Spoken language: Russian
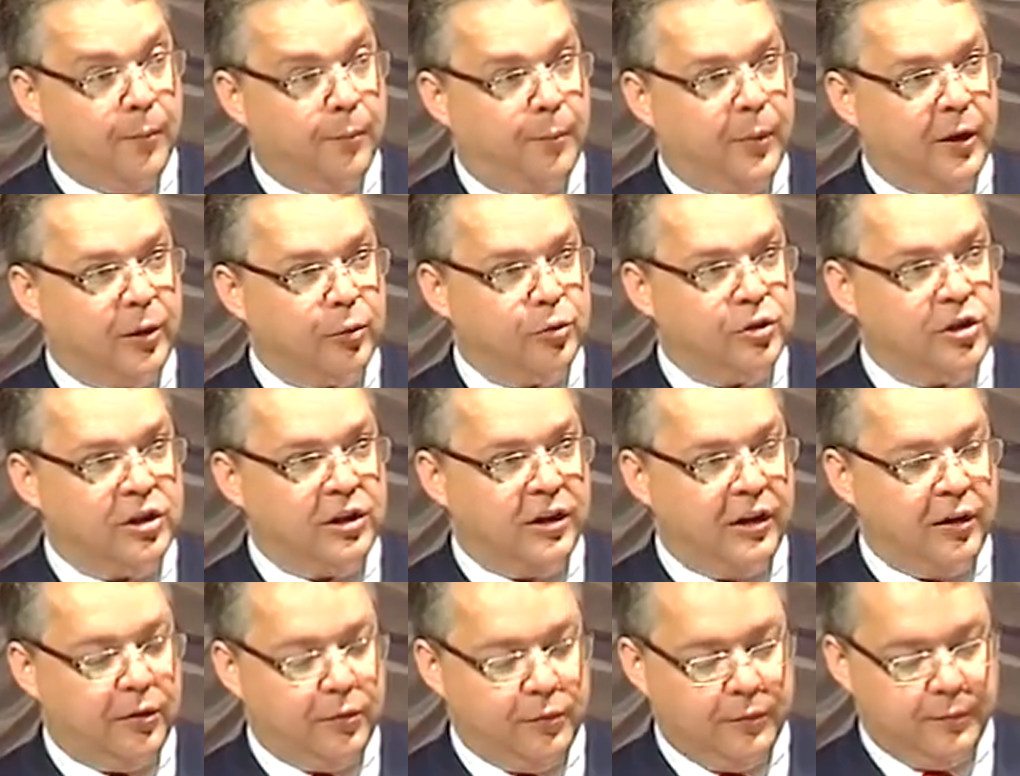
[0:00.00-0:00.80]

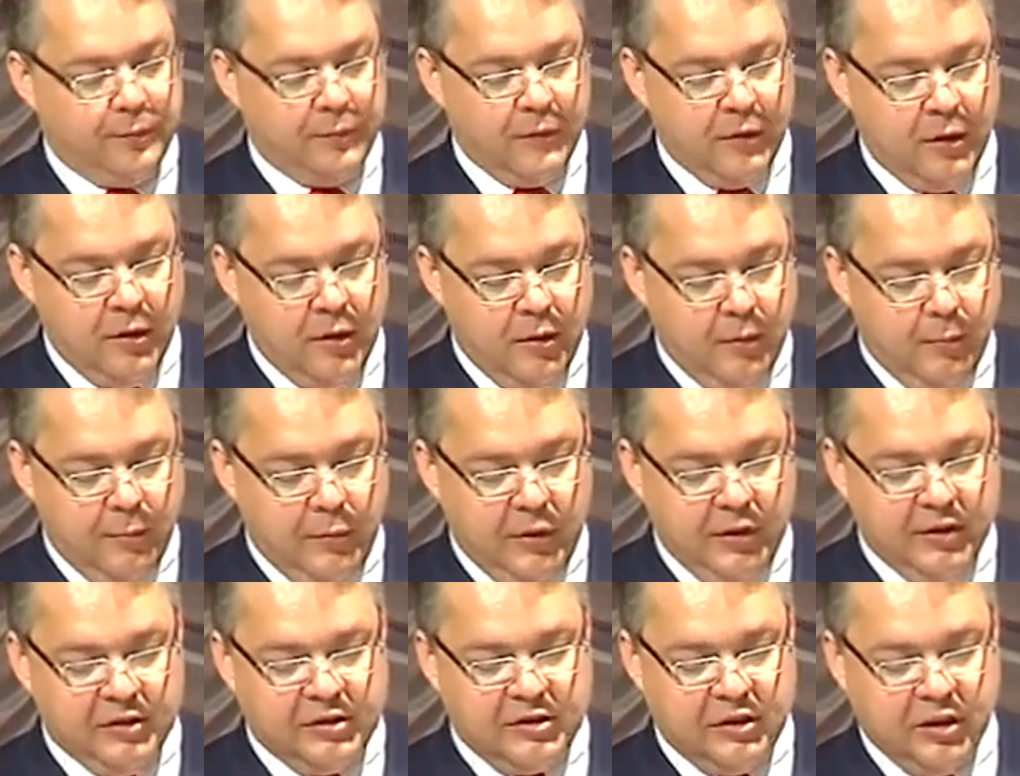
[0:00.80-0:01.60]
Поручаю
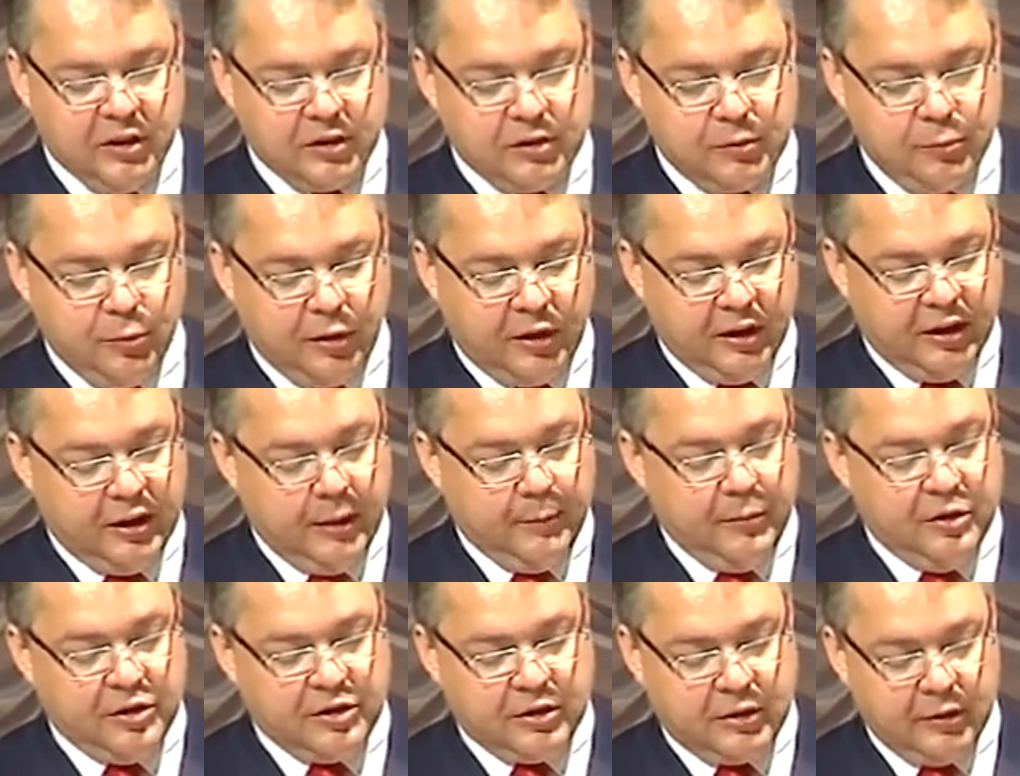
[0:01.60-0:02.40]
Министерству
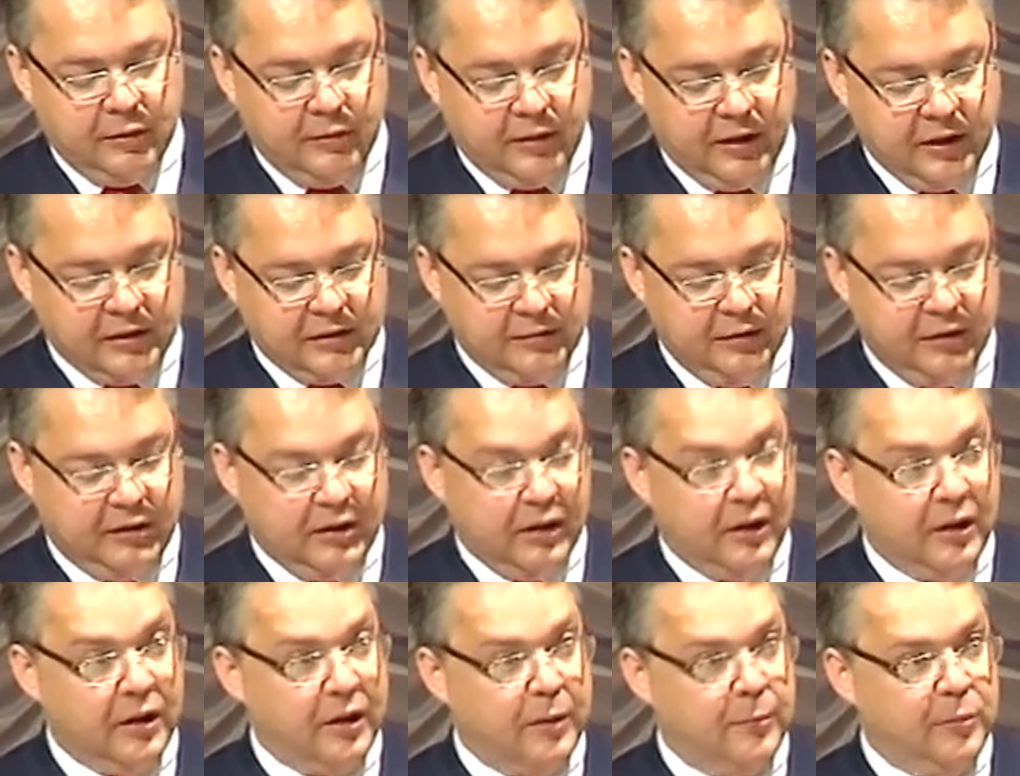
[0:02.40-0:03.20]
экономического
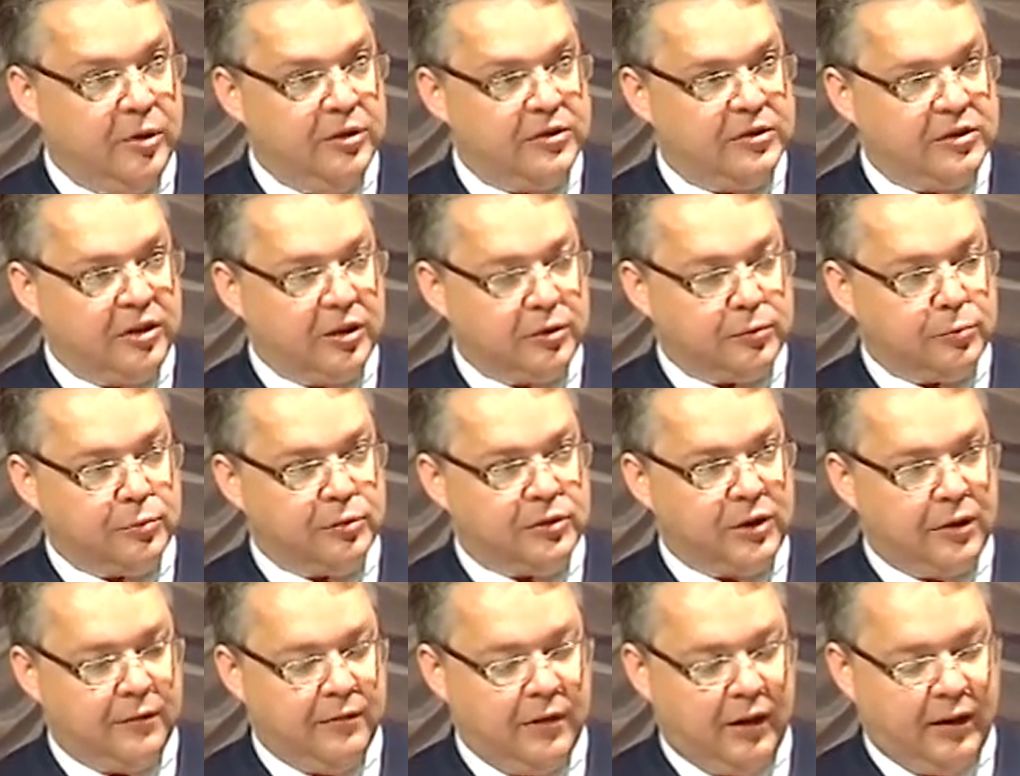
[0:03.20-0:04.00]
развития и Министерству
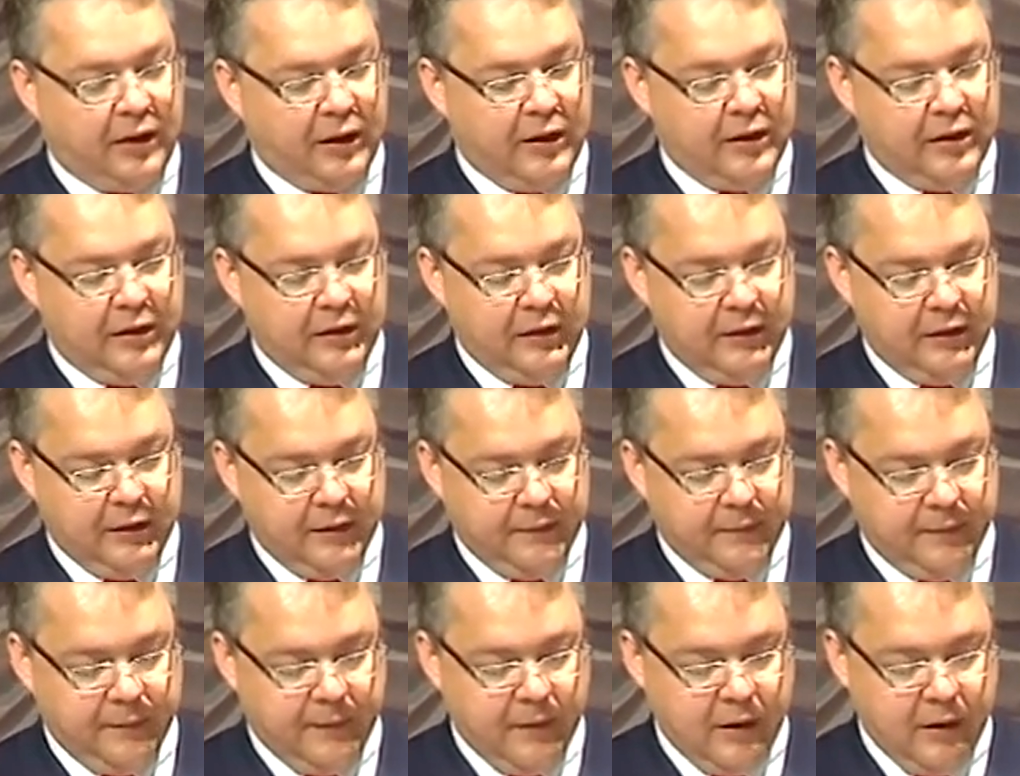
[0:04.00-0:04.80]

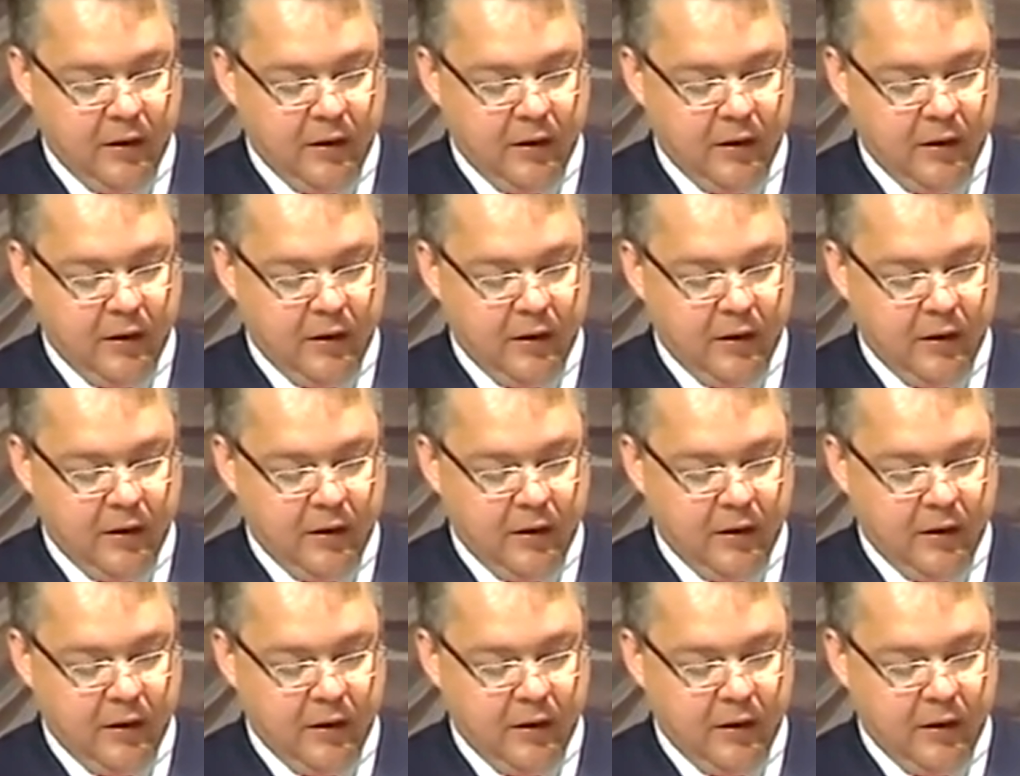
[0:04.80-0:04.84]
здравоохранения